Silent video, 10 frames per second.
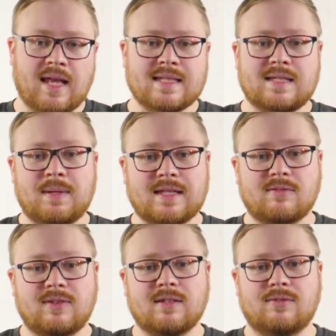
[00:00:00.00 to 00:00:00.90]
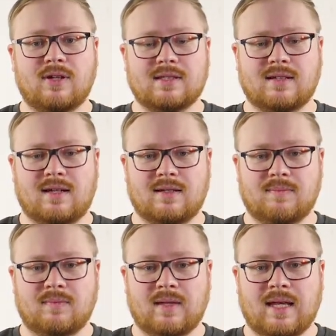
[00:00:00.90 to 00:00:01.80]
Sie bieten viele Vorteile.
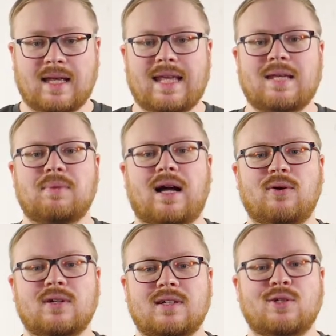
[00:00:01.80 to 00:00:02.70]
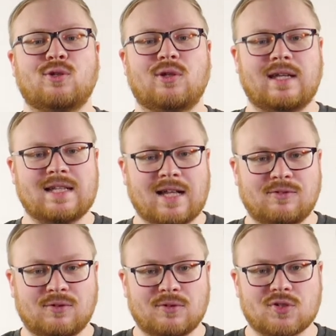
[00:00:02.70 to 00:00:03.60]
Ich brauche in
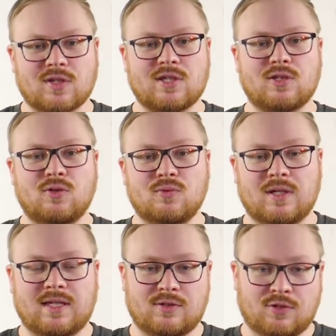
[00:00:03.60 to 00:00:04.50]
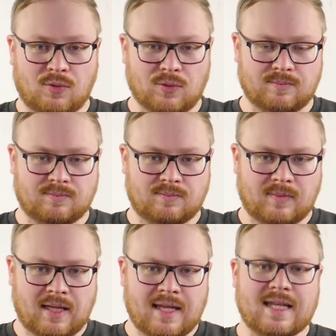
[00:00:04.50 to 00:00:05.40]
Anführungsstrichen nur den Ton.
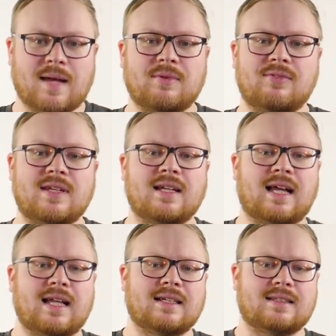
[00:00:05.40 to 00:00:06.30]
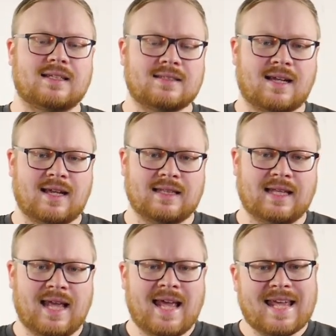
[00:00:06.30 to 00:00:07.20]
Ich habe viel kleinere Dateien.
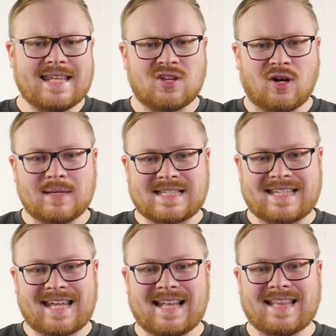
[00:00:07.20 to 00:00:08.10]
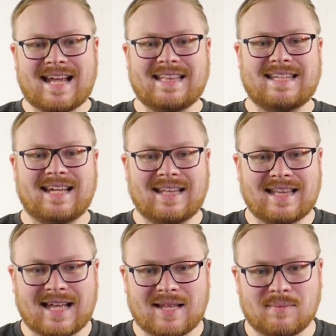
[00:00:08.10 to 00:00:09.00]
Ich komme sehr nah
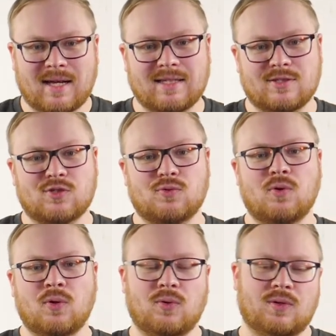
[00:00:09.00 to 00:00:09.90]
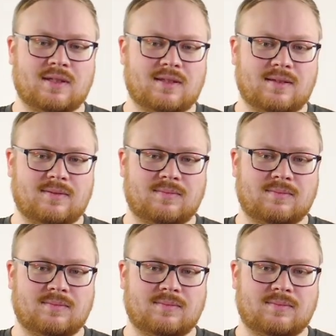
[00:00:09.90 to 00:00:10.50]
dran an meine Zuhörenden.